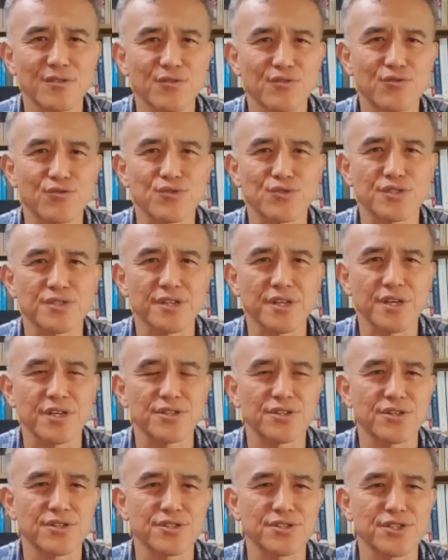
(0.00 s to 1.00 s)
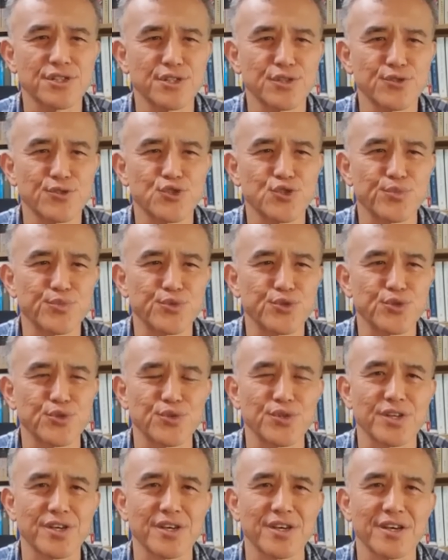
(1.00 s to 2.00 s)
국제정치는
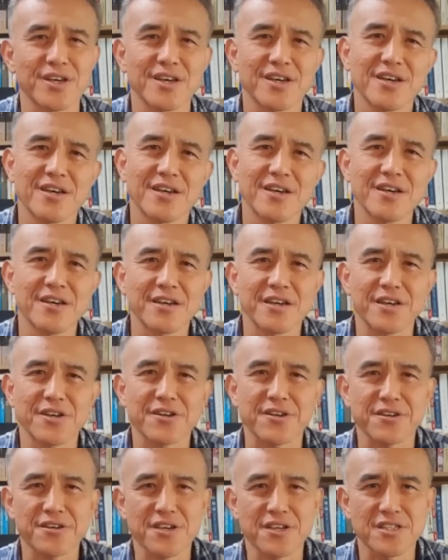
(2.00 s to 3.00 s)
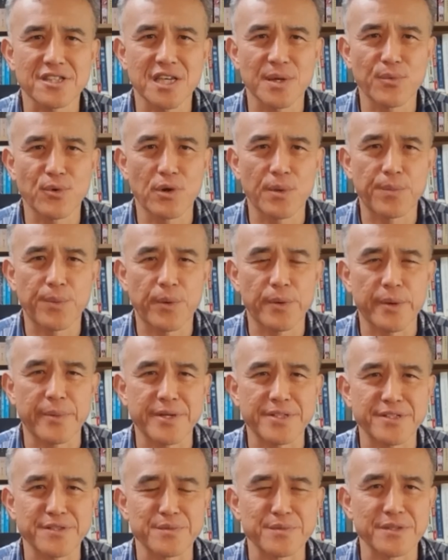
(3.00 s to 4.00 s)
춤추는데 이렇게 제목을
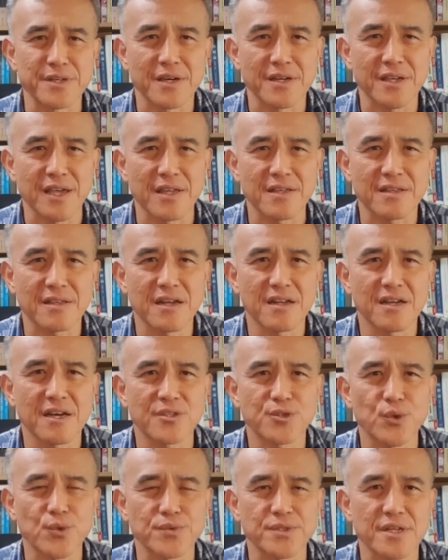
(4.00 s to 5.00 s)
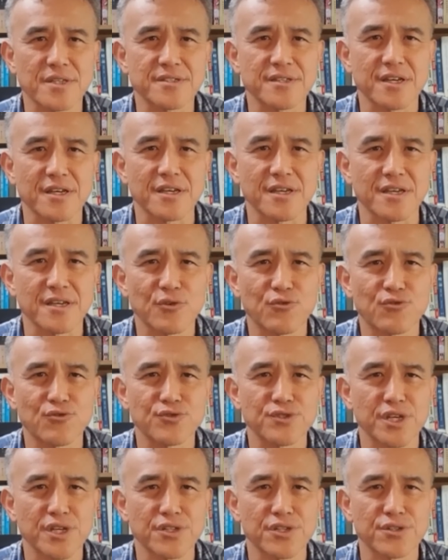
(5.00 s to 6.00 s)
뽑아봤습니다. 개딸과 소딸 사이
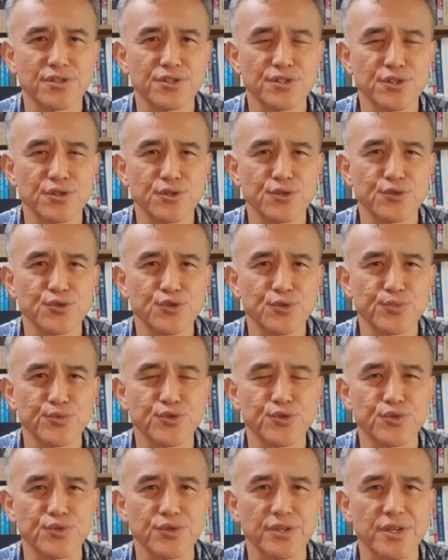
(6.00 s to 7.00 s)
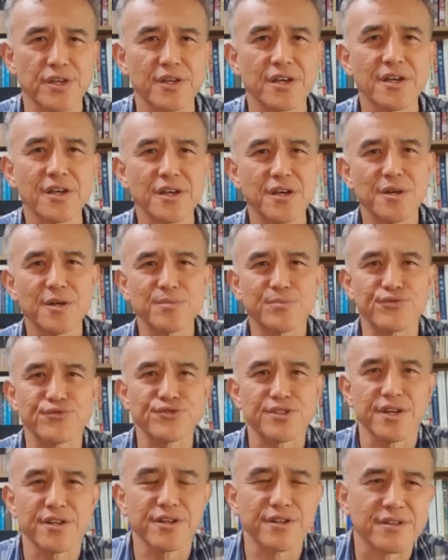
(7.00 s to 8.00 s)
국제정치는 춤추는데
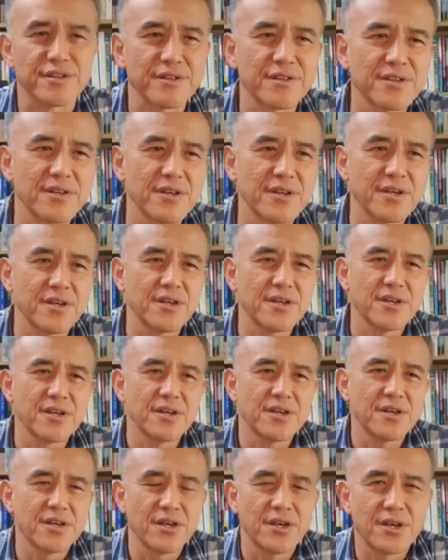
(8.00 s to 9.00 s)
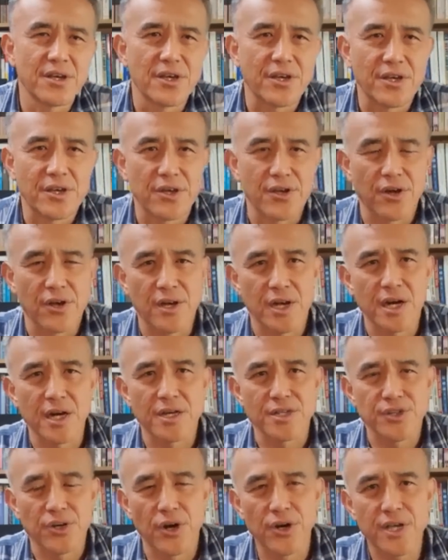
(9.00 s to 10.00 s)
부제는
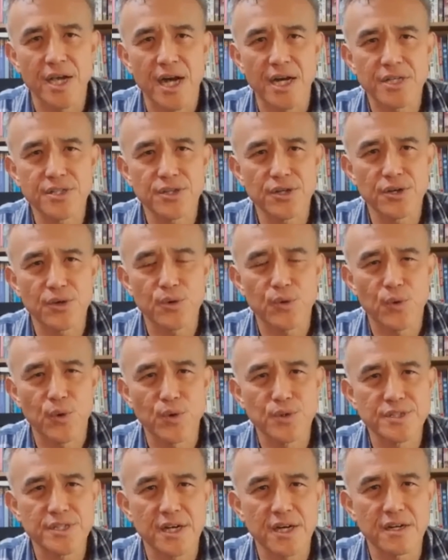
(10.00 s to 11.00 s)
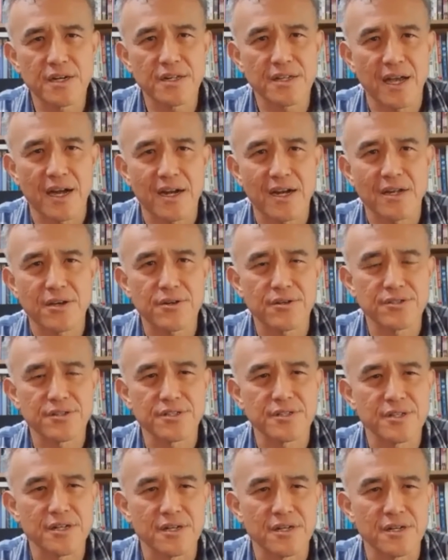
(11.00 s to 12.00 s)
영향력 공작을 당할
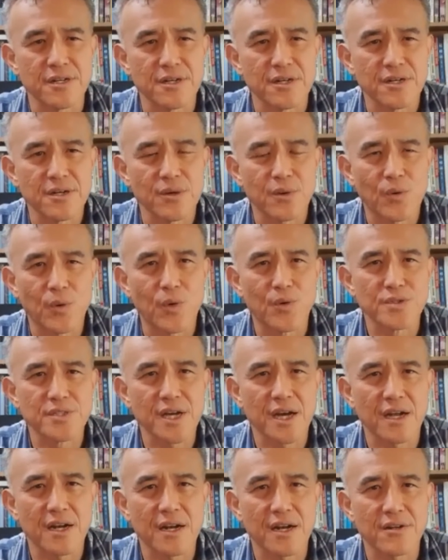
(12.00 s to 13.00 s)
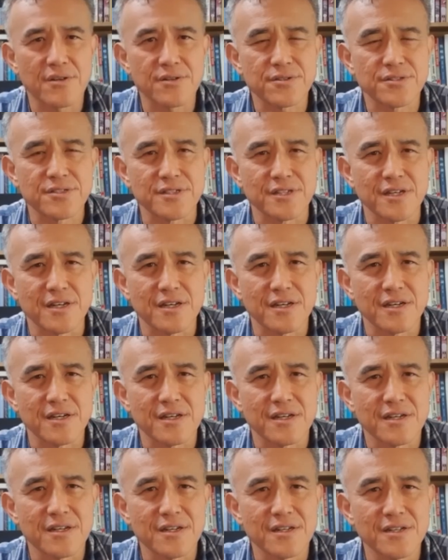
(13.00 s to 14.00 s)
것이냐 공작을 할 것이냐.
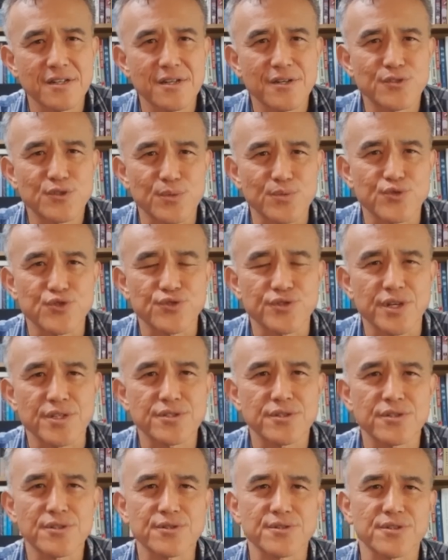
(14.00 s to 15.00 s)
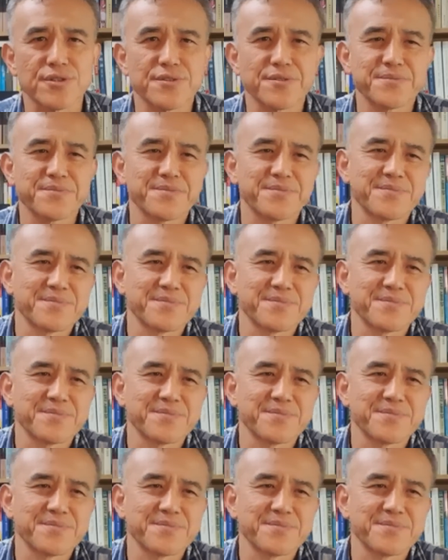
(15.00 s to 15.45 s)
좀 추상적이죠.